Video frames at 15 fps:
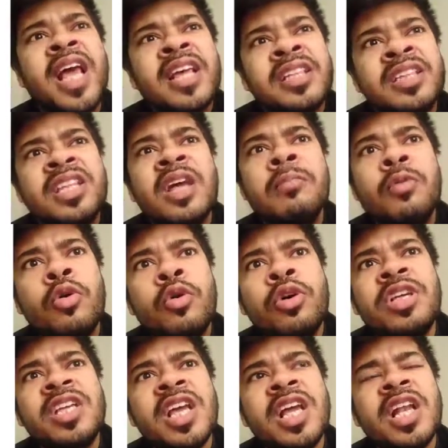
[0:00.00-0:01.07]
एंथम को
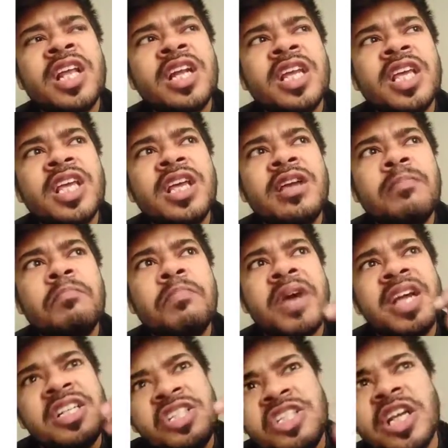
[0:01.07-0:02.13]
ये लड़की
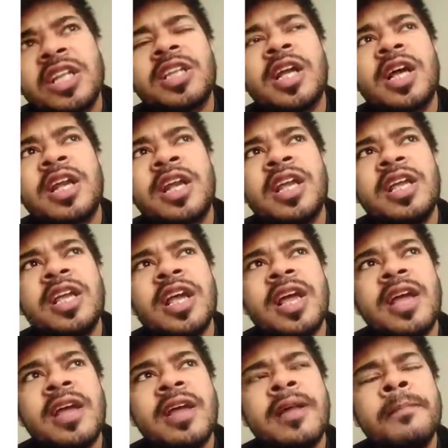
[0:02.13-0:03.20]
बेइज्जत कर रही
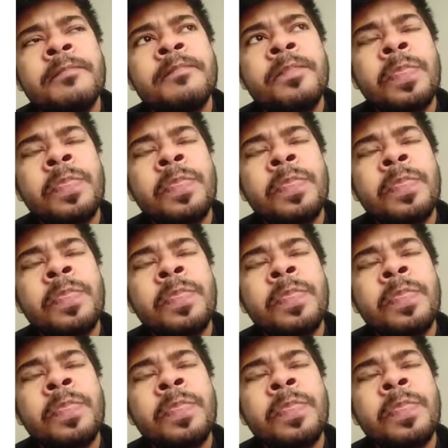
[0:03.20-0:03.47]
है